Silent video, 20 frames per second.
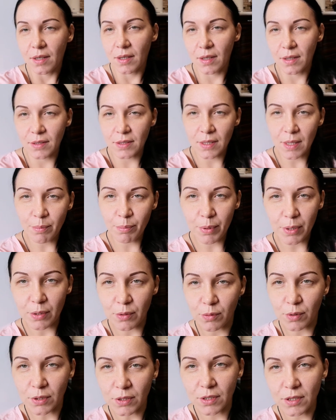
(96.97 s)
а, я
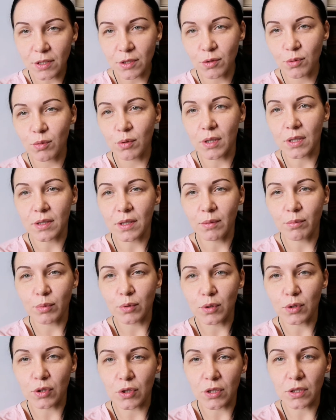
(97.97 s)
принес киску, и она
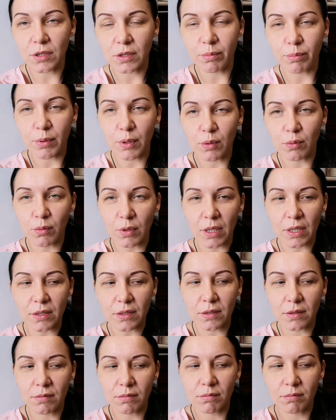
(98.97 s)
будет жить теперь у
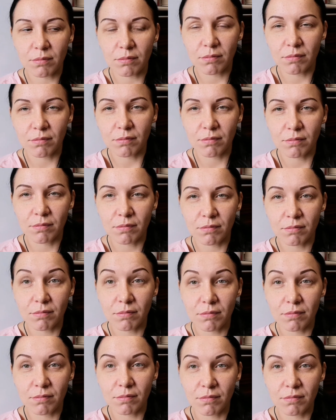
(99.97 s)
нас.
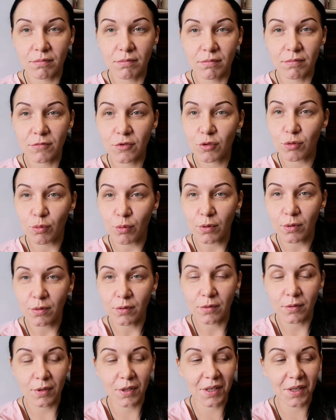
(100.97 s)
Что?